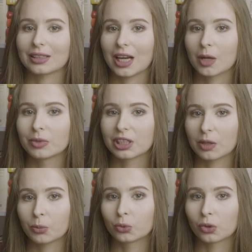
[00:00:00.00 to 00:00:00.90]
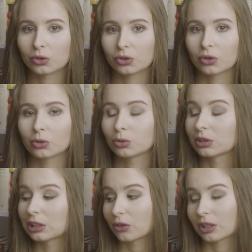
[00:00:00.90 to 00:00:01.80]
na Amerykę Północną,
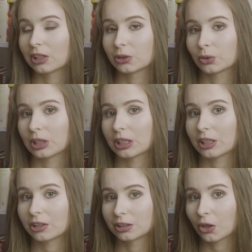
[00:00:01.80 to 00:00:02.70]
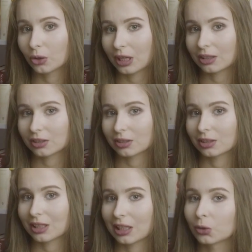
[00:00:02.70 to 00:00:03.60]
które organizuje e, Ola z
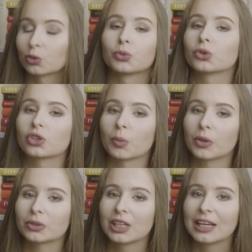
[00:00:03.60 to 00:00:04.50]
kanału Z Bóg z Tobą.